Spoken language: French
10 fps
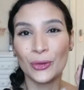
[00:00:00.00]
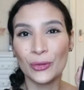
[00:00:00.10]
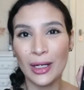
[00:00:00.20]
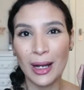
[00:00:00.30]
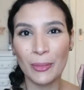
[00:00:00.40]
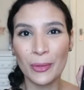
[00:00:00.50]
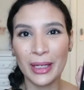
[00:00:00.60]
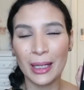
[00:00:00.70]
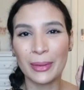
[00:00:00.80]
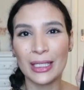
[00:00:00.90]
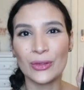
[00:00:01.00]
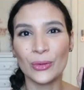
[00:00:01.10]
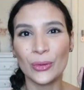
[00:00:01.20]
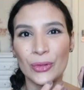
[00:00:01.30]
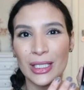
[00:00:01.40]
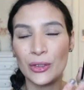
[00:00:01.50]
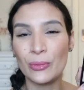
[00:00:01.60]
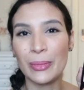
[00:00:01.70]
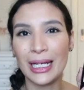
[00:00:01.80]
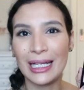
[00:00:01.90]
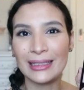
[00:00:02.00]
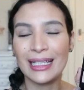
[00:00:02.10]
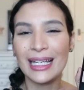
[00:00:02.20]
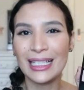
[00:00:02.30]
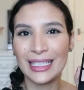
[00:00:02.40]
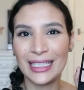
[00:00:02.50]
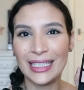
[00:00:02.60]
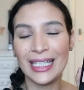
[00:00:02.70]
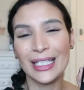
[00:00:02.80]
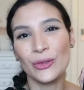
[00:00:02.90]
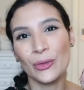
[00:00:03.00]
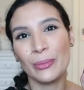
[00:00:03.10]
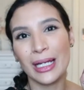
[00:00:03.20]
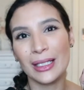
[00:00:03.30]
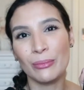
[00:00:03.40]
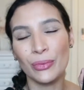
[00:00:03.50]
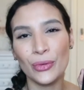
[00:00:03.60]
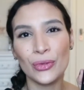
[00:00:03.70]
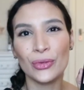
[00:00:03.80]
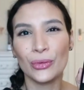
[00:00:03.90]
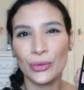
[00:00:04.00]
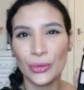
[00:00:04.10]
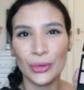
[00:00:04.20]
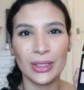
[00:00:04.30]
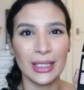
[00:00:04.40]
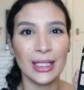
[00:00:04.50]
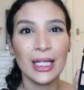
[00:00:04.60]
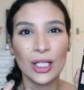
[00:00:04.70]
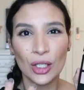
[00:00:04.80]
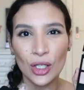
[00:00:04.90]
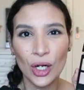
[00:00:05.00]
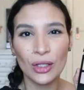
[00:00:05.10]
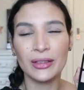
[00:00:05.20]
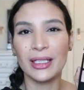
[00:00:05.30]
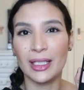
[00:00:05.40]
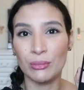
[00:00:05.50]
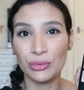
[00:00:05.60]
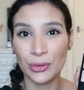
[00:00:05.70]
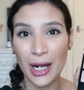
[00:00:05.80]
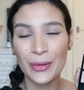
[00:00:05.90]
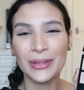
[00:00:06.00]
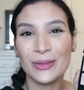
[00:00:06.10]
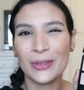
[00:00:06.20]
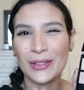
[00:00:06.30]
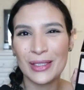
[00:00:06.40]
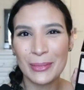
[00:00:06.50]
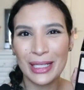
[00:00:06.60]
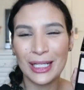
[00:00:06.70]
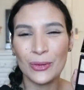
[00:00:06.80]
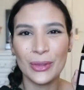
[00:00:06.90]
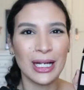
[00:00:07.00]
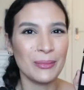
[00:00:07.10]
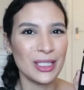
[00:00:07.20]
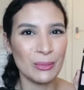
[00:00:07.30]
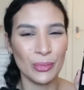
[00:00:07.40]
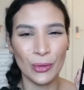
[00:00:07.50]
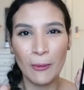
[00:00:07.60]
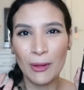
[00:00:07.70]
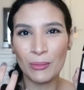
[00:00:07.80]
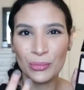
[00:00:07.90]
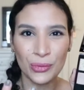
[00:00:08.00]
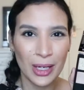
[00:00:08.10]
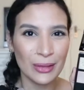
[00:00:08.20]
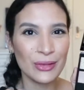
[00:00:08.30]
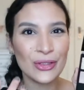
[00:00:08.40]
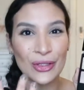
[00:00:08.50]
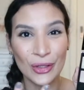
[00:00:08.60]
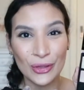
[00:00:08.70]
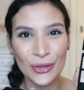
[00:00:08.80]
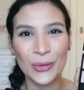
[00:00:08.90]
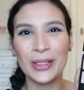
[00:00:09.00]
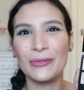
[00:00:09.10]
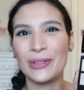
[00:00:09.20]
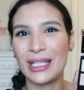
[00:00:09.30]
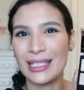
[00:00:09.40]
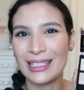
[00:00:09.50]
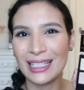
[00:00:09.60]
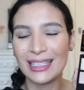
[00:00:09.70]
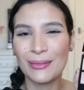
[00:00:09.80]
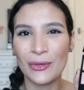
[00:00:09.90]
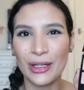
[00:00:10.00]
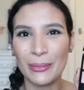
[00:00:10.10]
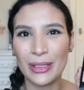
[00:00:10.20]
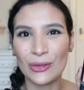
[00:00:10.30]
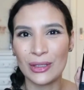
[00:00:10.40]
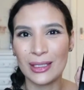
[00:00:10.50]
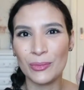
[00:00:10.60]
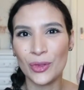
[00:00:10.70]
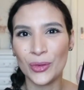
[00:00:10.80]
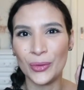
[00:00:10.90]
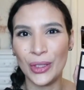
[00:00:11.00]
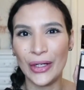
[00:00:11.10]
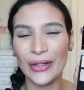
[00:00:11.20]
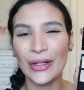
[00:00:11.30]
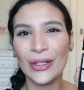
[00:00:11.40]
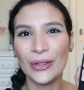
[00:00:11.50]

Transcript: Je trouve à première impression que c'est une palette qui est une palette plus du côté gold et brown. Donc si vous aimez les looks un petit peu brown sultry, vous allez certainement aimer ce type de couleur.